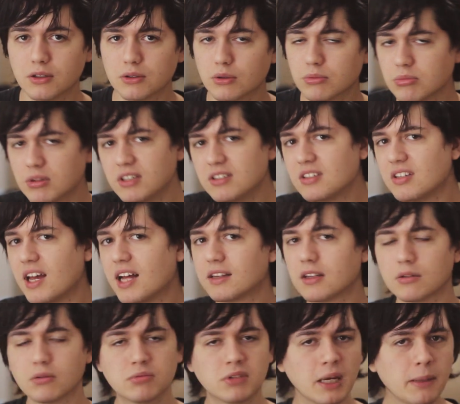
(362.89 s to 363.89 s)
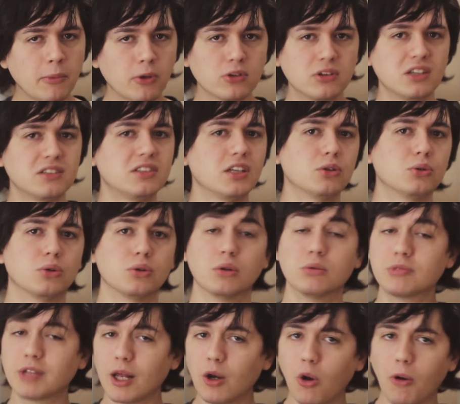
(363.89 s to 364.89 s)
Não tem seta, não tem amortecedor, não
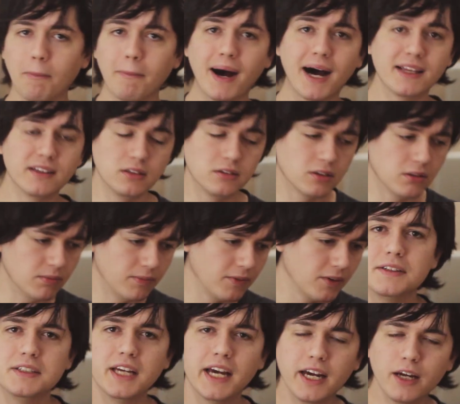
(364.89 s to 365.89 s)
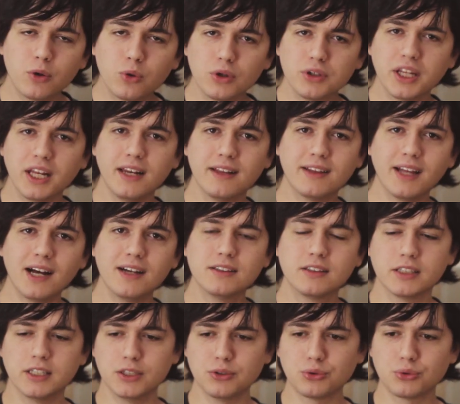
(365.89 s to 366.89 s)
tem lombada. Então, e aí quando ele tá
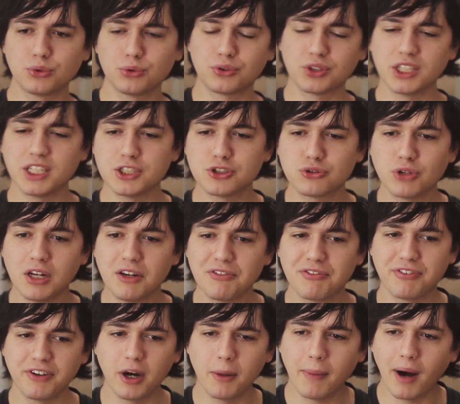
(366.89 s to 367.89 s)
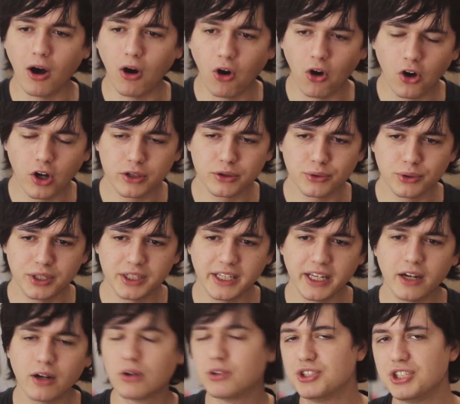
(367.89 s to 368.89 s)
andando no trânsito, ele vê uma rótula, né,
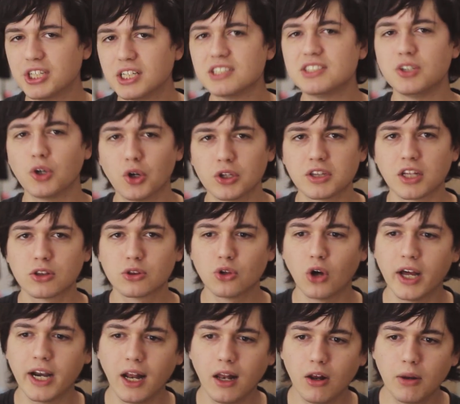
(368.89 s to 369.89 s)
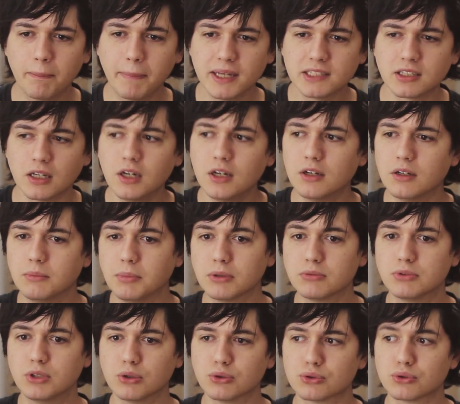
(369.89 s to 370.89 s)
diga-se rotatória, ele, ele pensa, meu
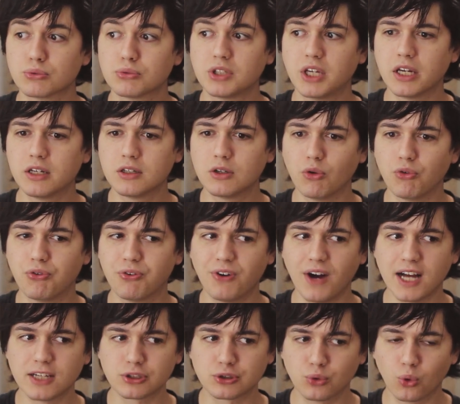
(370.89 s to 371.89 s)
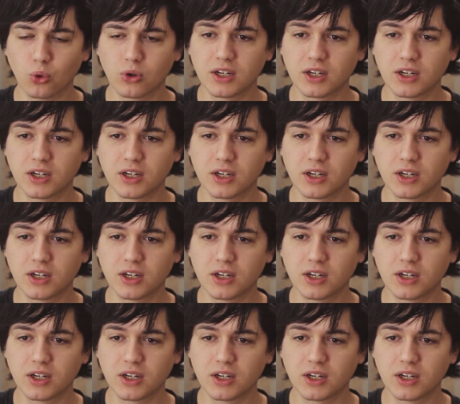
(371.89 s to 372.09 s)
Deus, o que que eu faço?